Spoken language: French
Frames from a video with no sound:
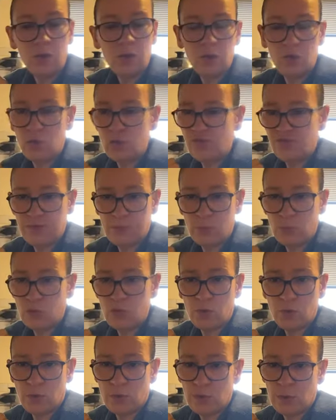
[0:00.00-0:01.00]
Le fameux
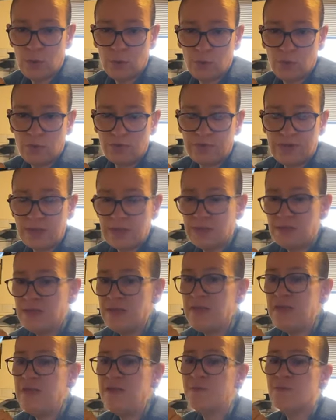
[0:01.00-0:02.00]
euh,
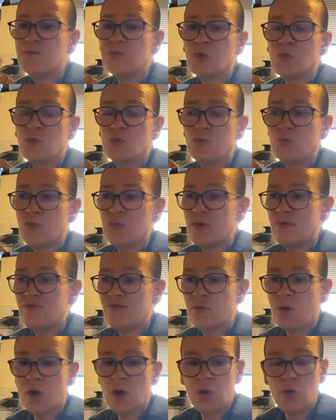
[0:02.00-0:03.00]
tahini, on peut
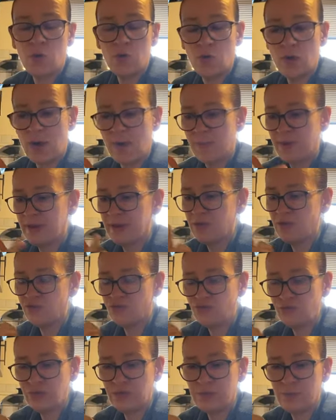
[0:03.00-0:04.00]
avoir euh, après
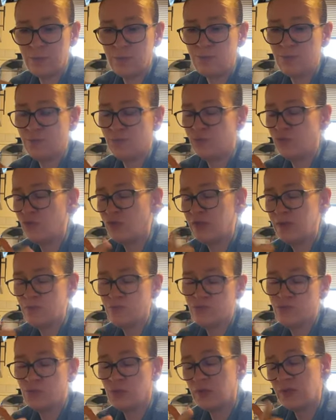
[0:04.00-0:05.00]
toutes les, toutes les
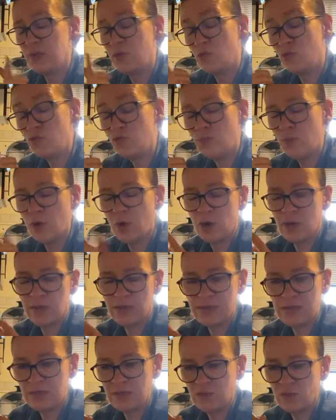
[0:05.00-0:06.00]
purées ou beurre. Hein.
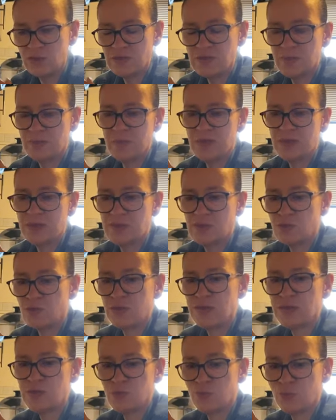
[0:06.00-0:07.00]
Il y a les deux appellations
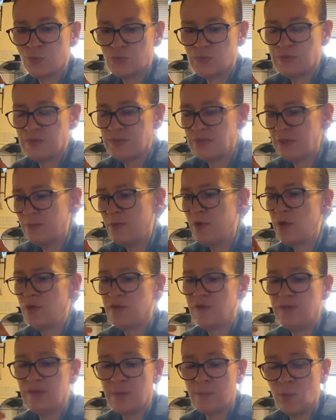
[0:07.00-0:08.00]
qui sont possibles,
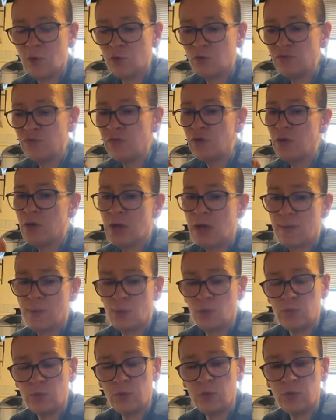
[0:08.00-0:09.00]
d'amandes,
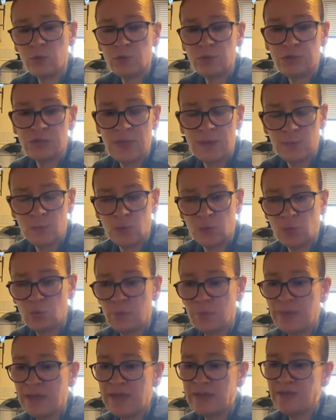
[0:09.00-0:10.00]
amandes blanches, amandes
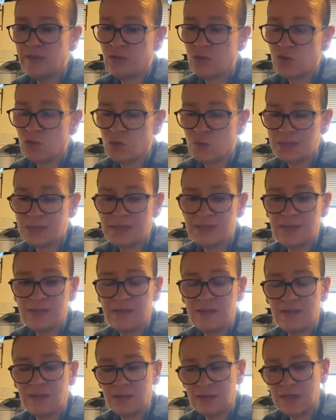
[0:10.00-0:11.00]
complètes,
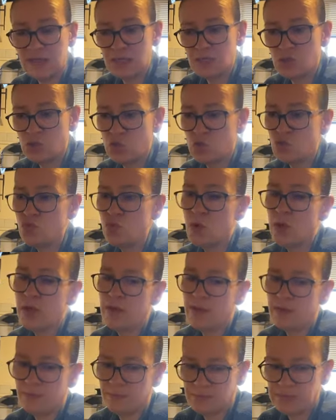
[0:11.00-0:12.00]
noisettes, cajou,
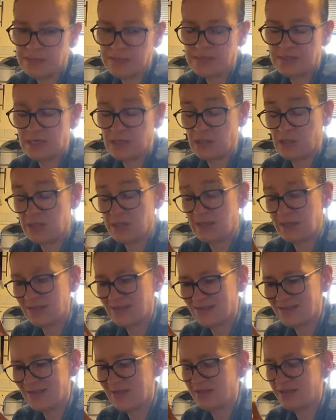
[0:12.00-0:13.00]
pistache. Ça
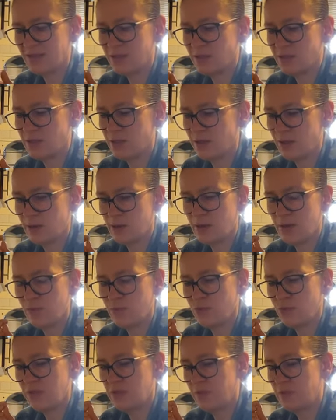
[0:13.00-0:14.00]
reste très très cher, hein, la
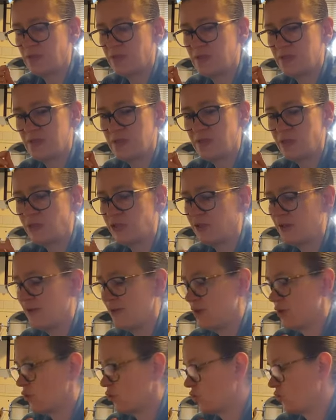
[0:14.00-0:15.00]
purée de pistache.
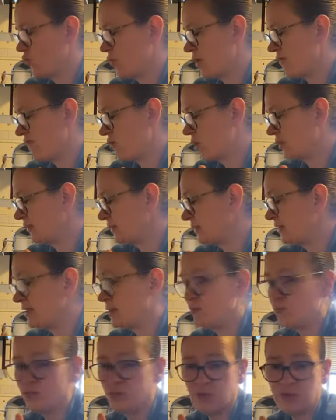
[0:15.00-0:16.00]
On peut avoir des,
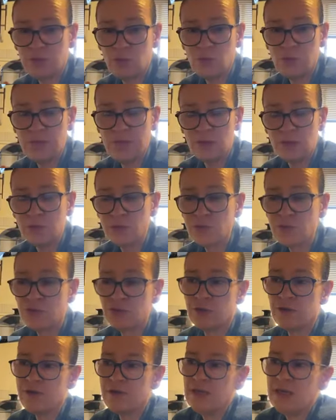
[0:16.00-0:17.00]
purées de mélange.
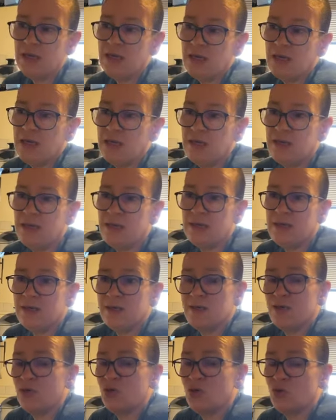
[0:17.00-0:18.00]
Et
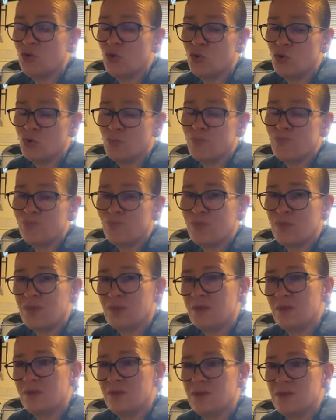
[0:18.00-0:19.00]
euh,
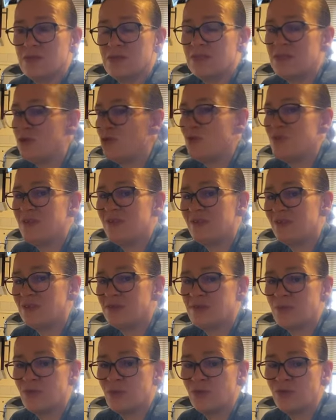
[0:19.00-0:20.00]
ce qui est aussi très
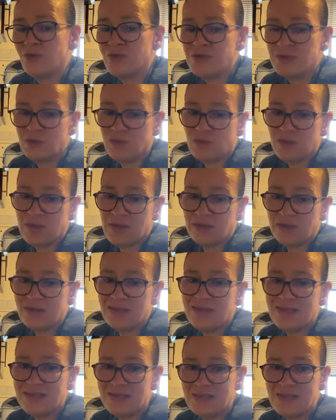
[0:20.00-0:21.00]
important, c'est de regarder
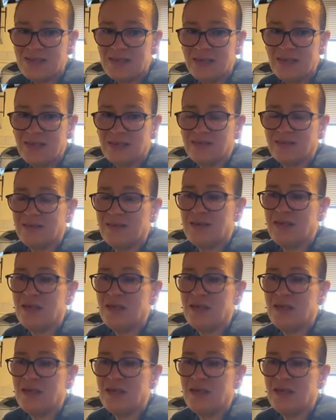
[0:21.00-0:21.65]
les étiquettes.